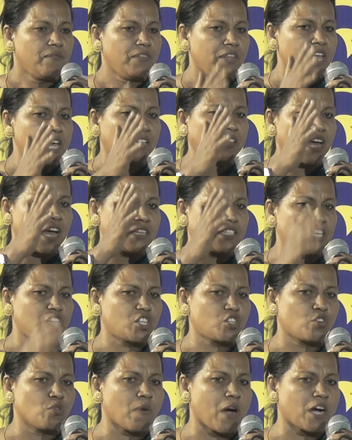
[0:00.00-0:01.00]
নেতাজি
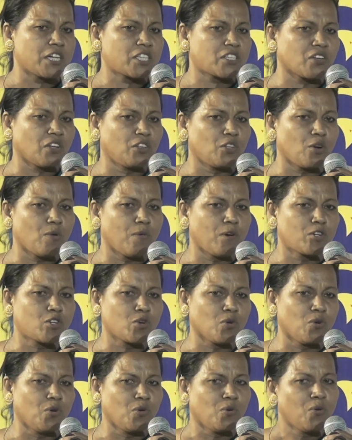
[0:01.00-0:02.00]
সুভাষচন্দ্র
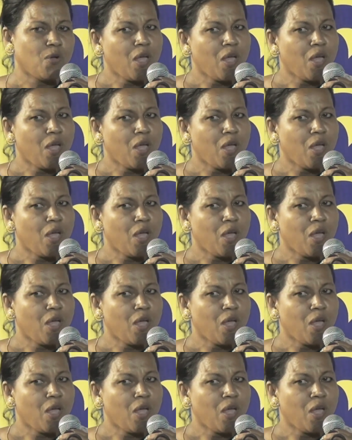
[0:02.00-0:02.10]
বসু